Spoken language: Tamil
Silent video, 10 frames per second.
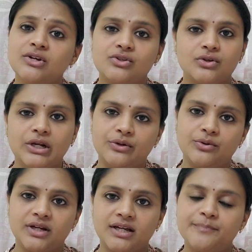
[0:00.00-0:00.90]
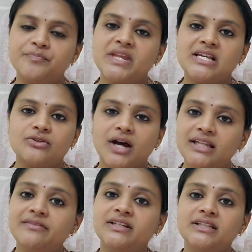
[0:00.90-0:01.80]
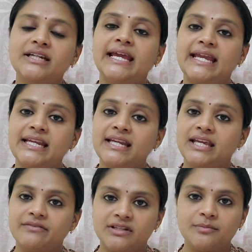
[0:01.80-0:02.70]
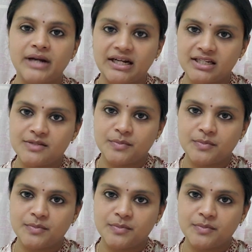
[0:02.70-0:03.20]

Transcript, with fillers: சொல்லிக் கொடுங்க ஸோ அதை வந்து டெய்லி நீங்கள் வந்து ப்ராக்டிஸ்